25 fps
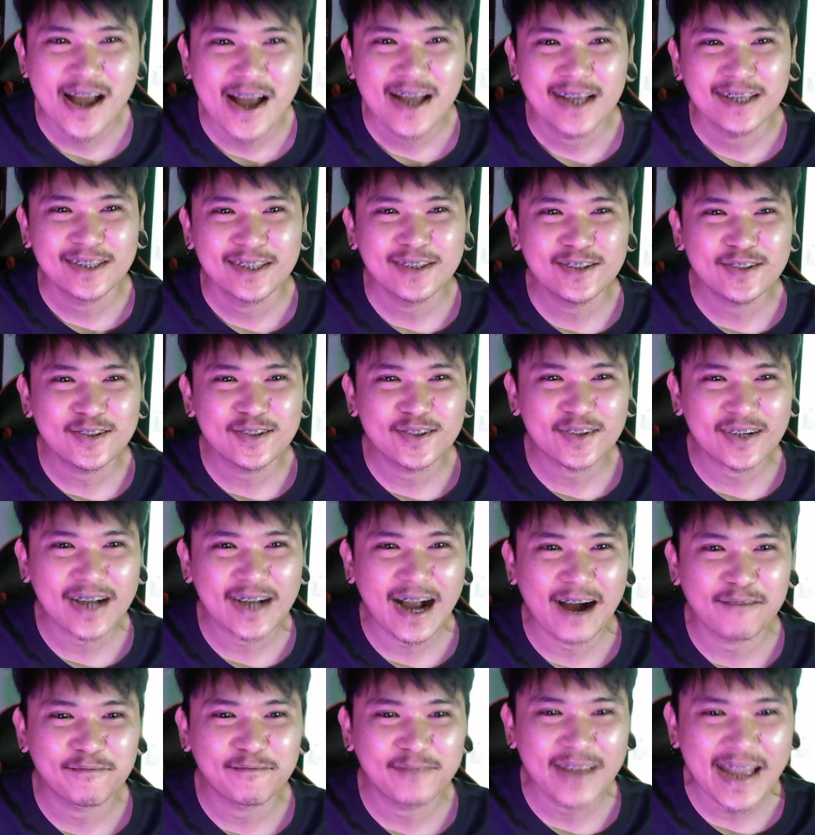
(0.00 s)
อยู่
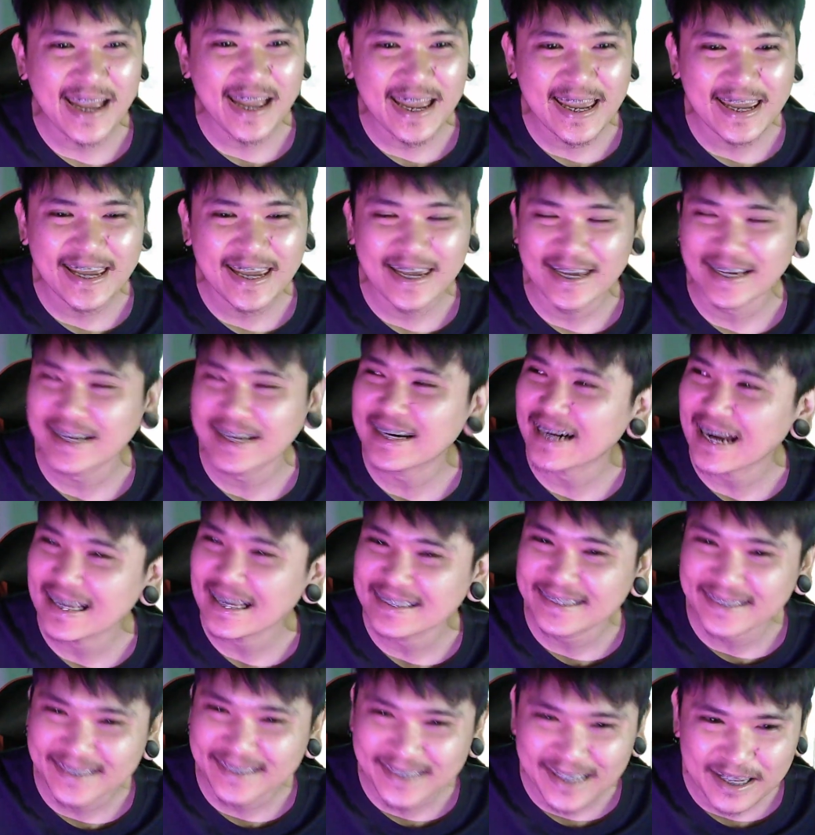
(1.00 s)
กับเอกระ
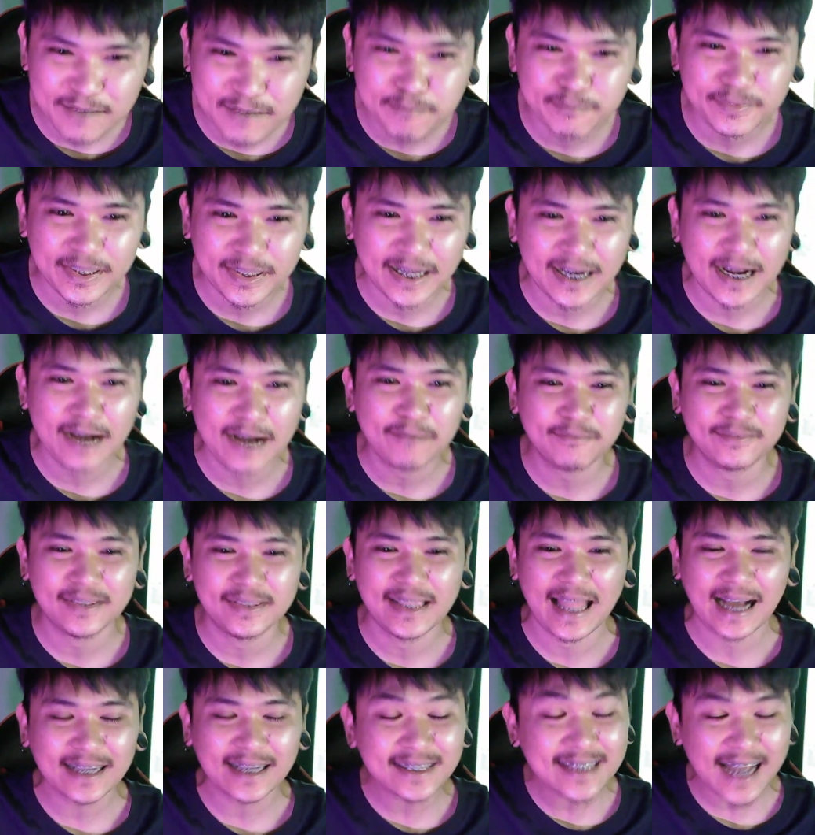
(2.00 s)
ซิบนะครับ
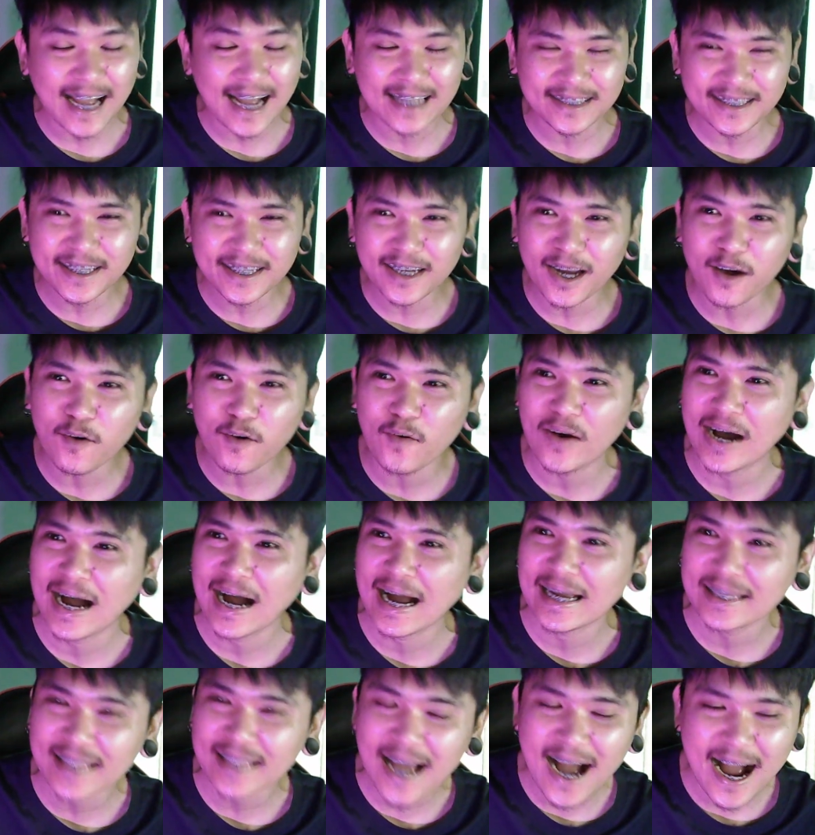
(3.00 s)
หลังจากที่เราหา
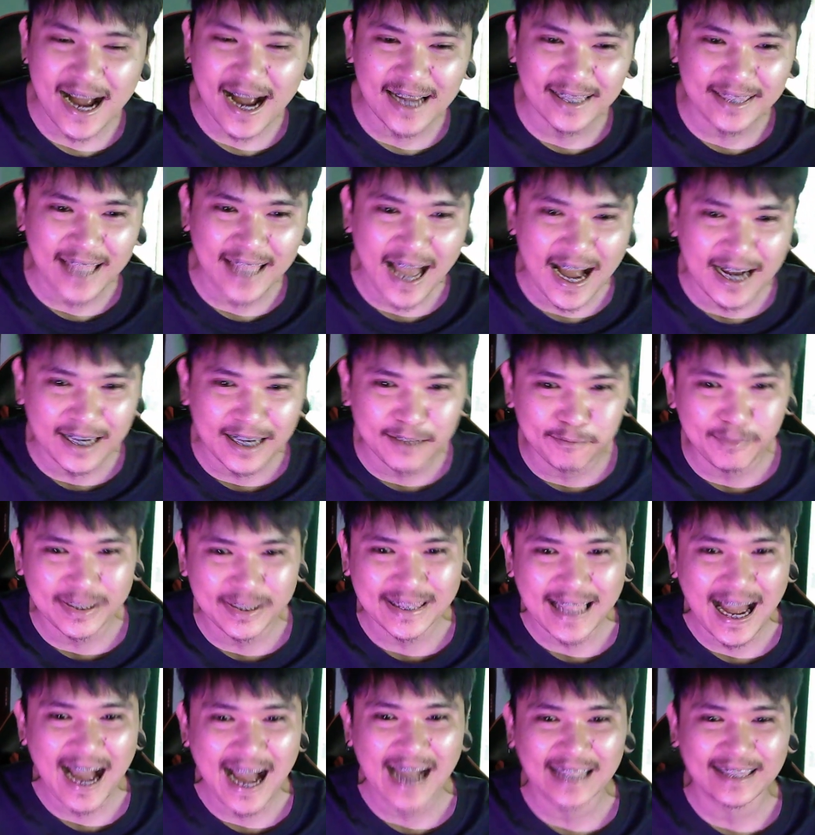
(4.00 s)
ยหน้าหายตากันไป
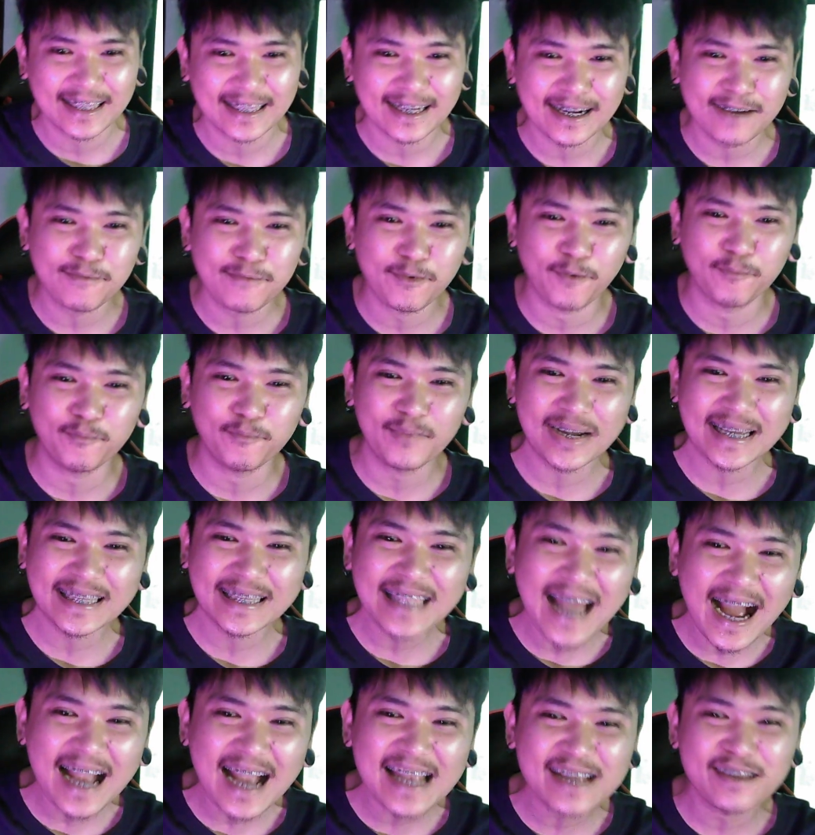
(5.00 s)
นานนะครับ ผมไม่
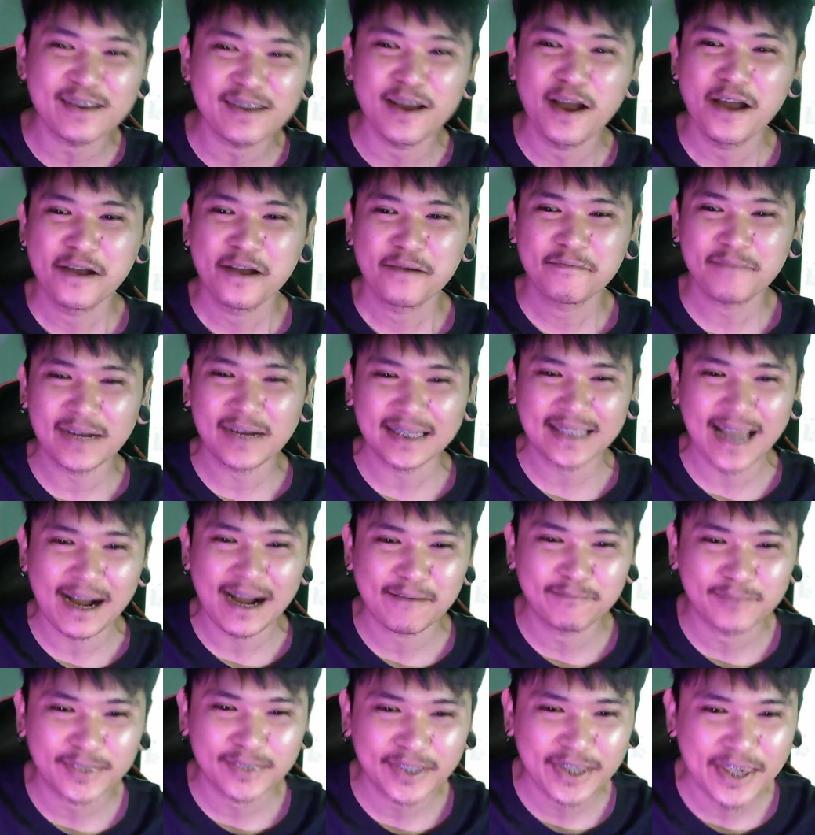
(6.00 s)
ได้มา
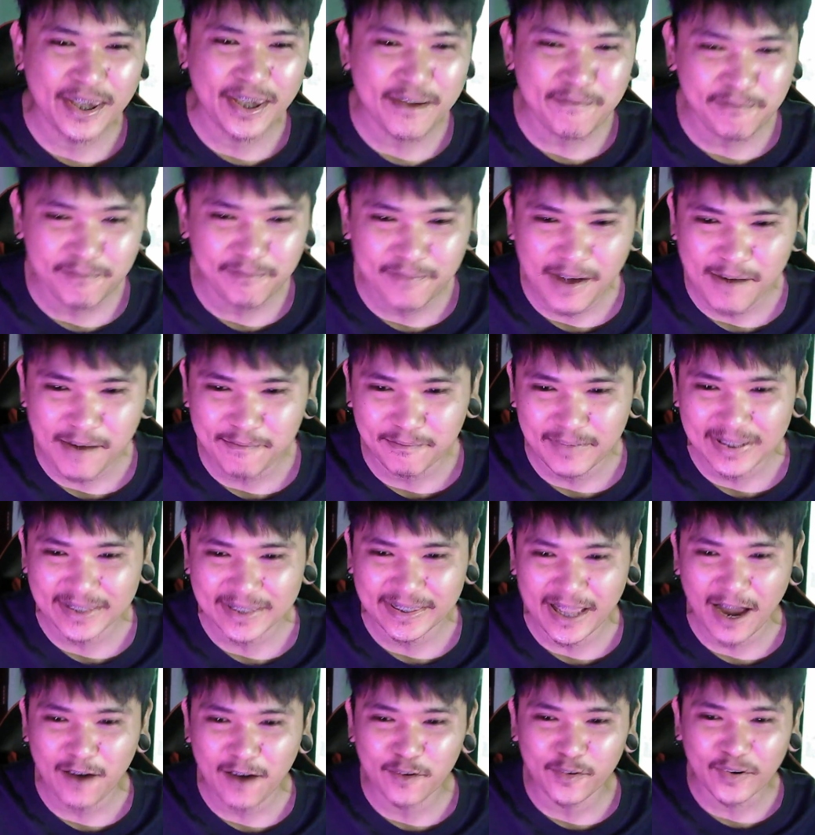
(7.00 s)
ทำคลิปแบบเป็น
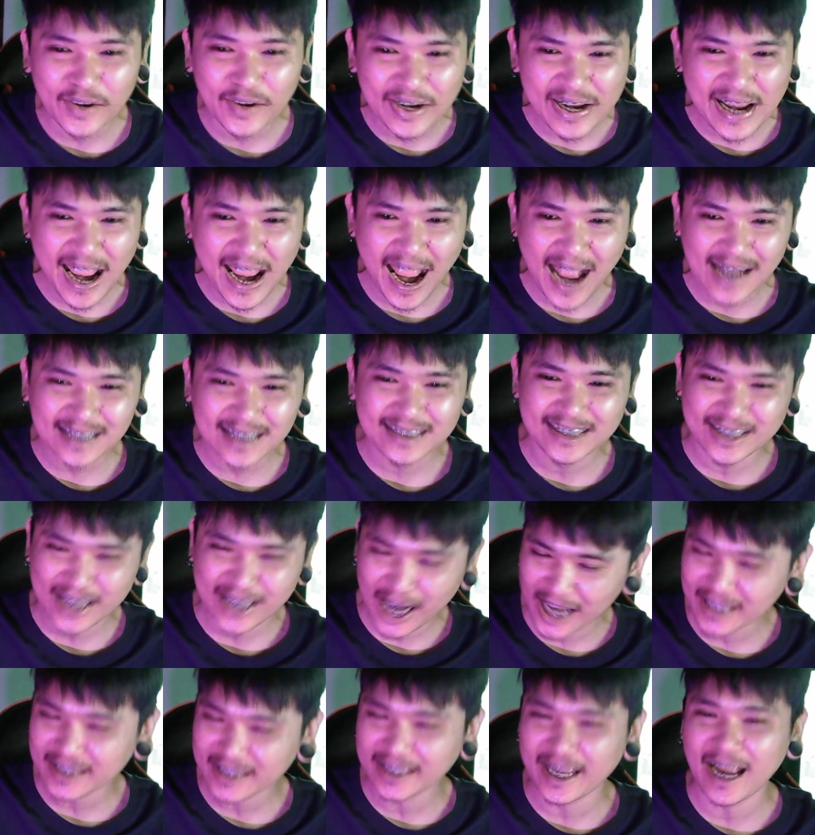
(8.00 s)
แนว รีแอค
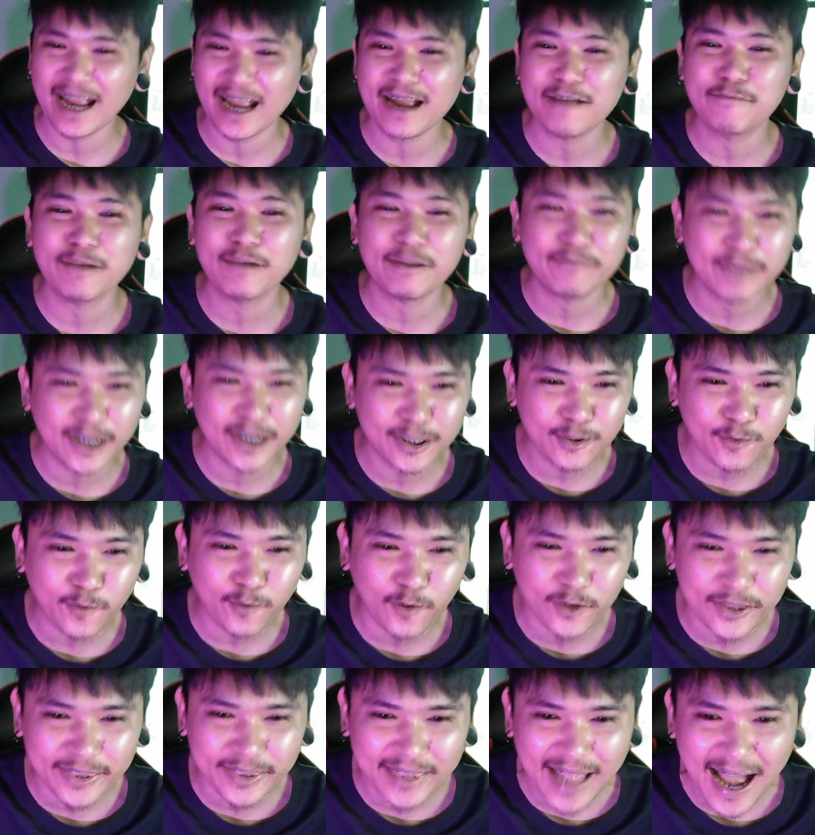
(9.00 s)
ชั่นให้เพื่อนๆ ทุกค
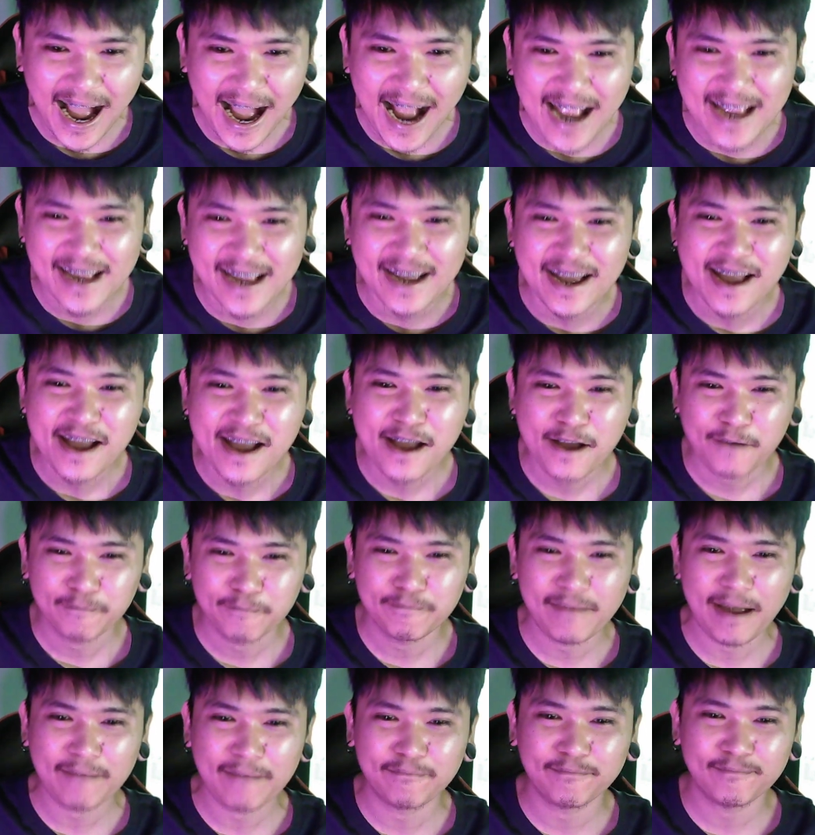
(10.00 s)
นได้
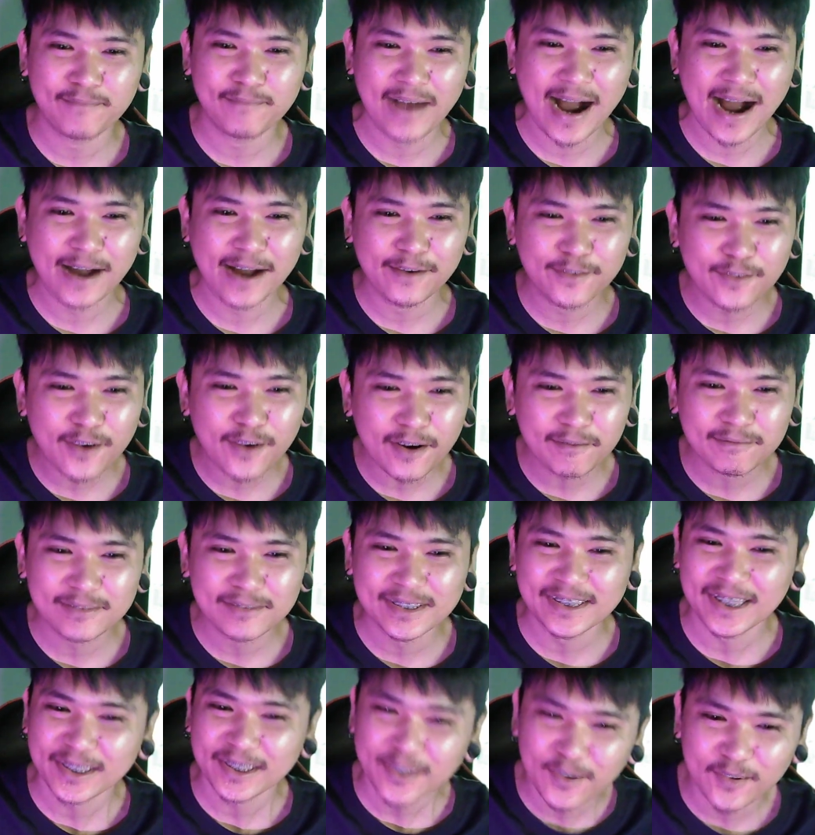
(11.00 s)
แบบมาร่วม
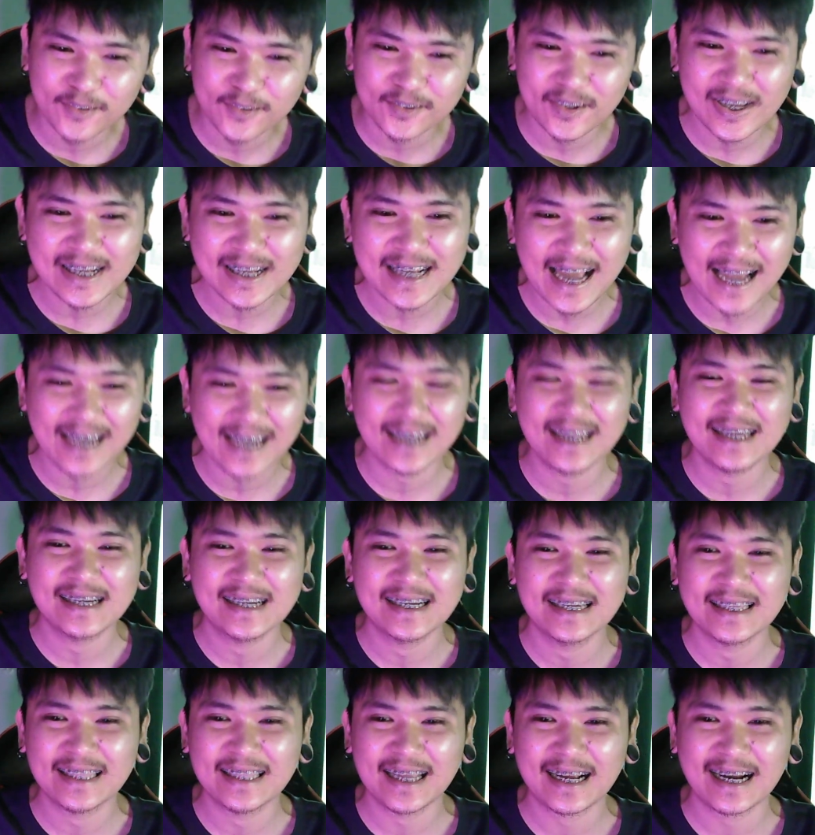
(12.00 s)
สนุกด้วยกันเล
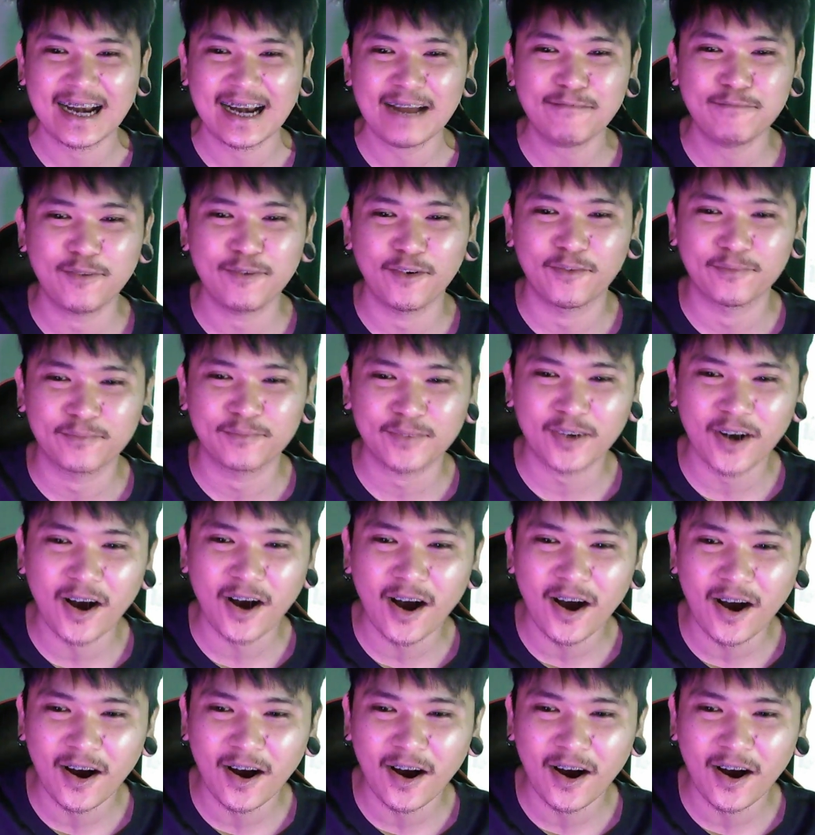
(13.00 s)
ยนะครับ ผมก็